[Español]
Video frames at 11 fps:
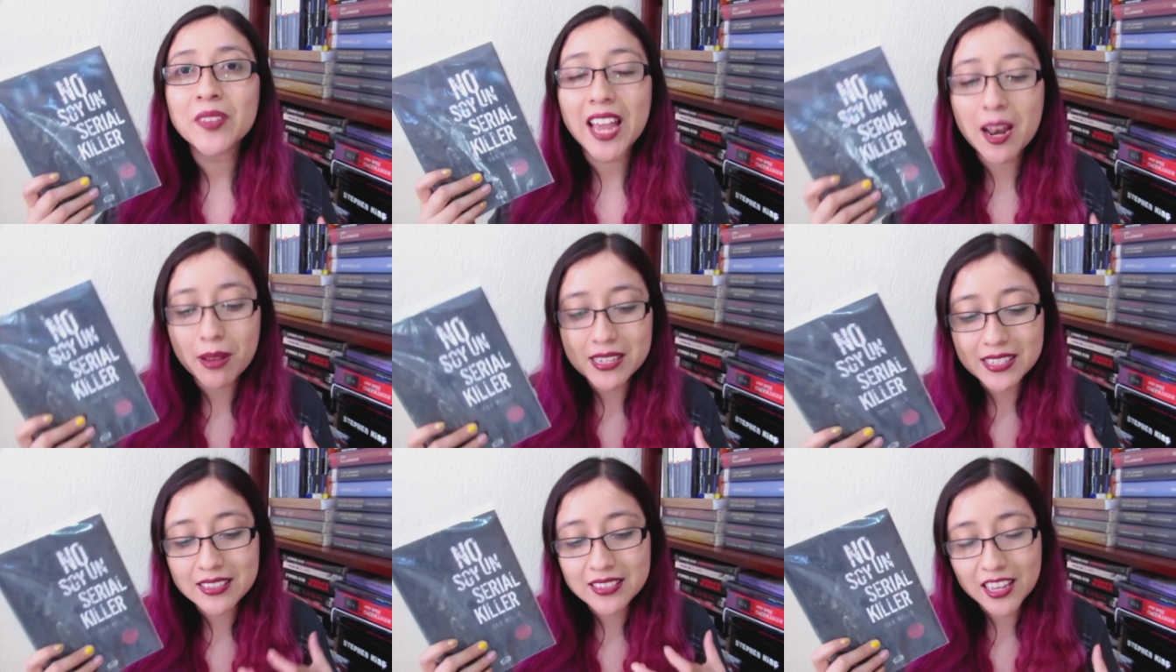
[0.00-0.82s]
él va
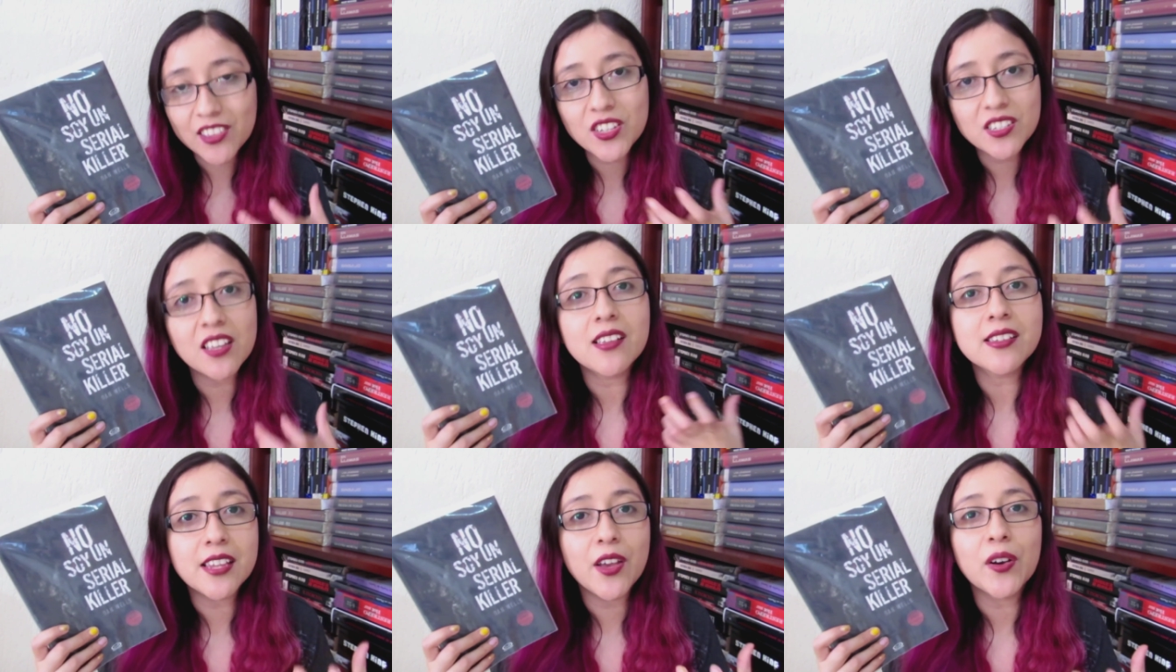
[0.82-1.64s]
sintiendo ese
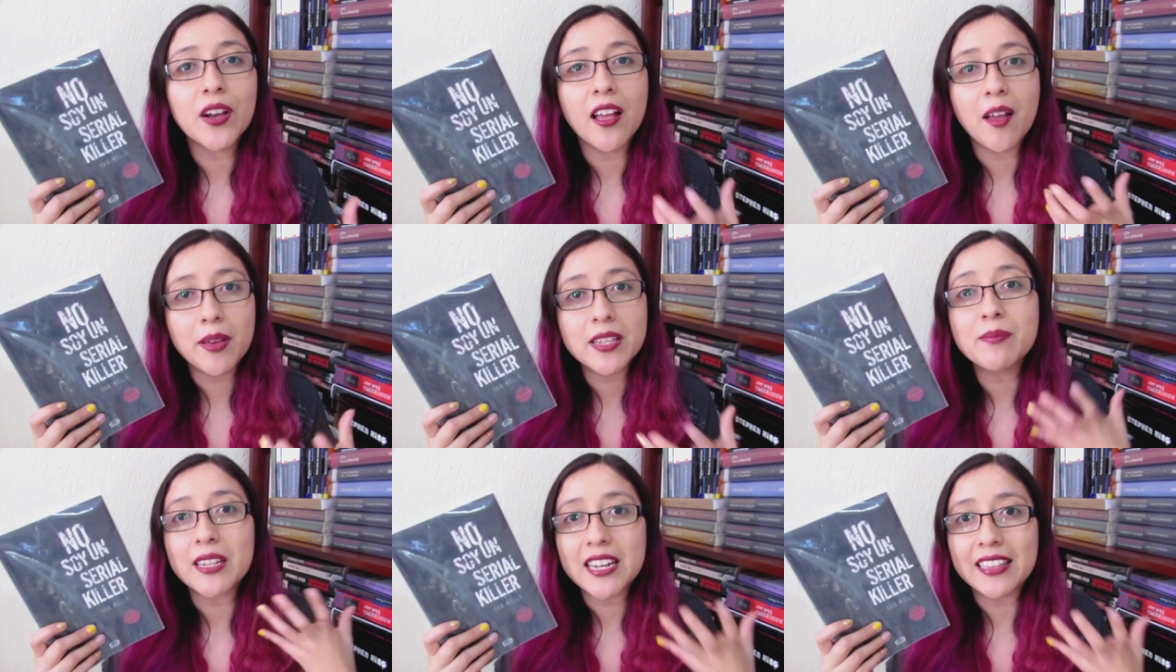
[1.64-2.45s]
deseo cada
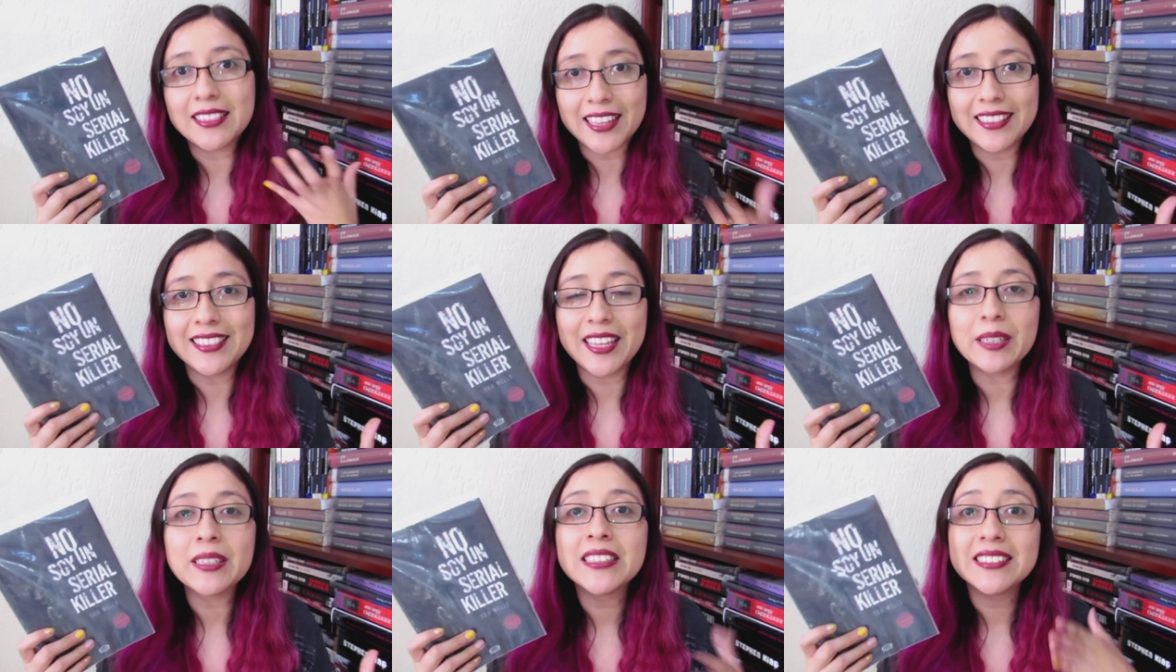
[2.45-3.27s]
vez más
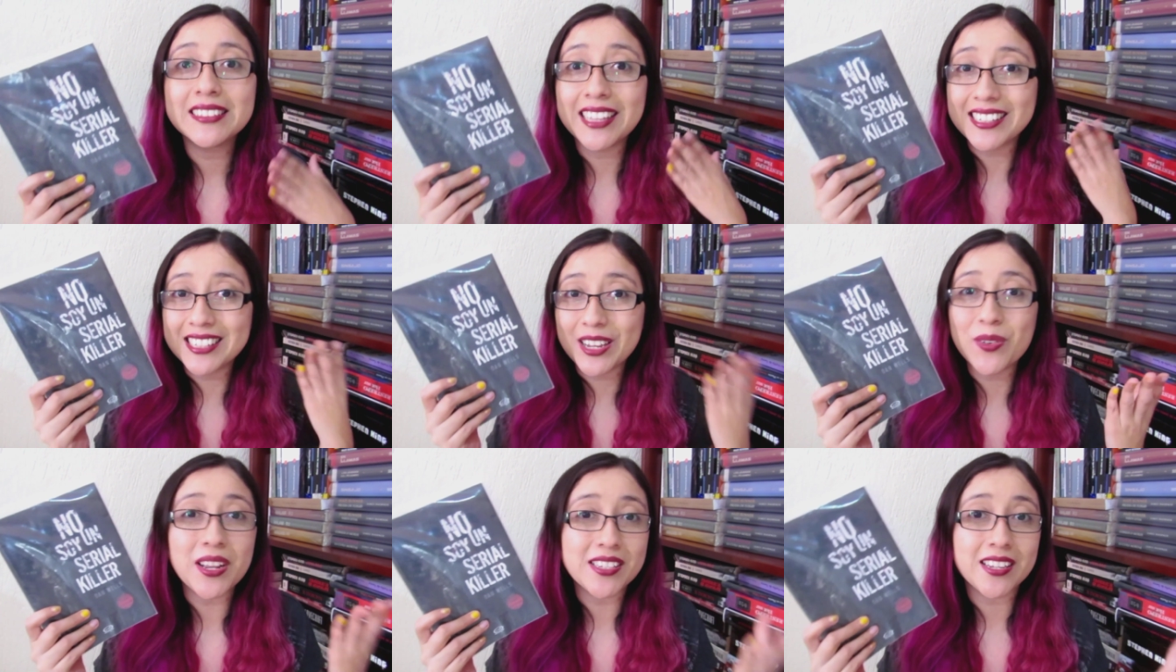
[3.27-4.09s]
latente de ser
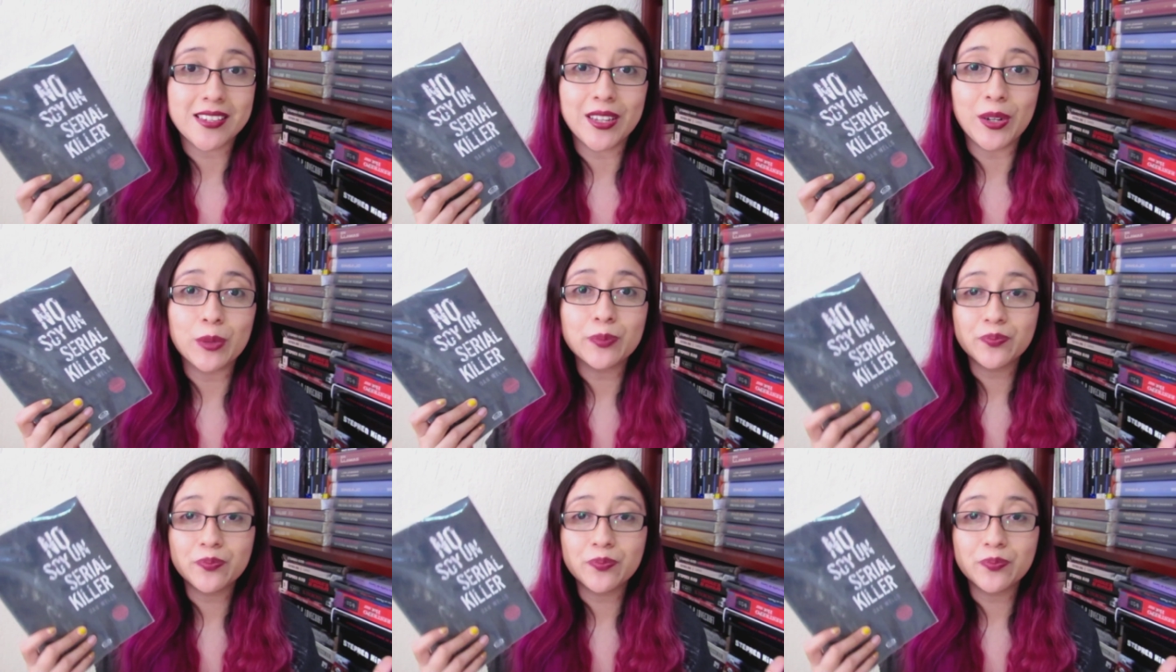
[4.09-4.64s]
un asesino.